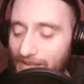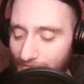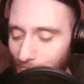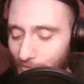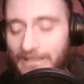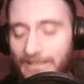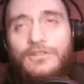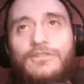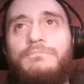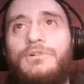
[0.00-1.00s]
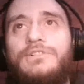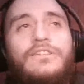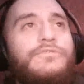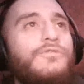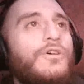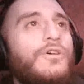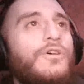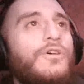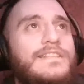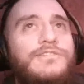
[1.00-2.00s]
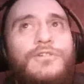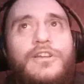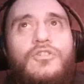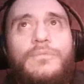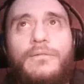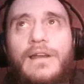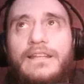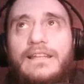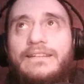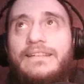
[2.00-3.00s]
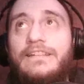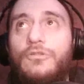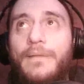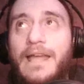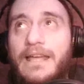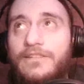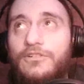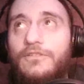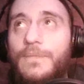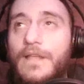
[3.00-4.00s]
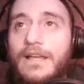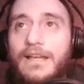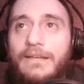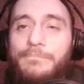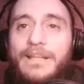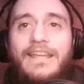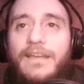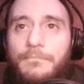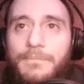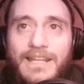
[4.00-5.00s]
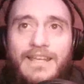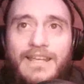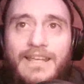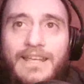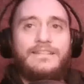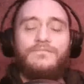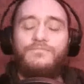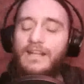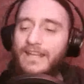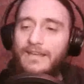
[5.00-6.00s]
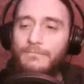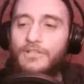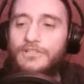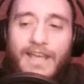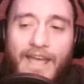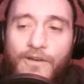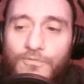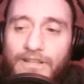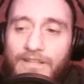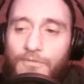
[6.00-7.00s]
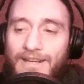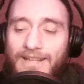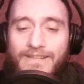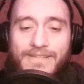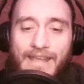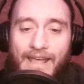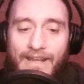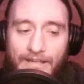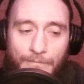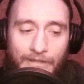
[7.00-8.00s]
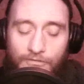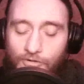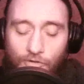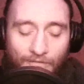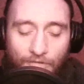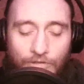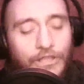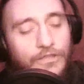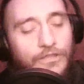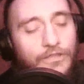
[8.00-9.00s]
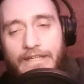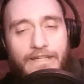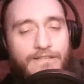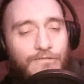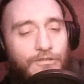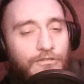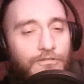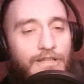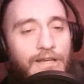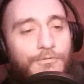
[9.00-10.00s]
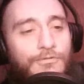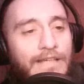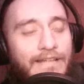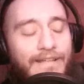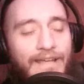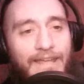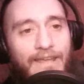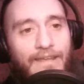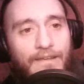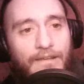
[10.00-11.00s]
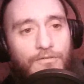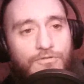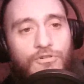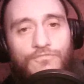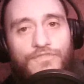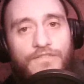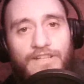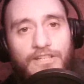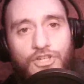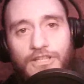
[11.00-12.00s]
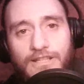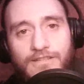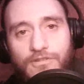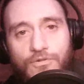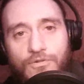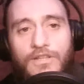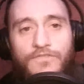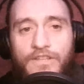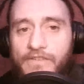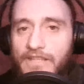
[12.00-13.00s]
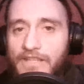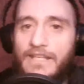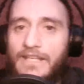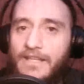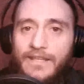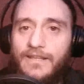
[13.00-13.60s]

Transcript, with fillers: portando, portando fuori citazioni come quella del dito medio perché? Perché ragazzi, Rick e Morty è una di quelle serie, ripeto, come avevo detto all'inizio della puntata, che non solo vive di citazioni, vive di,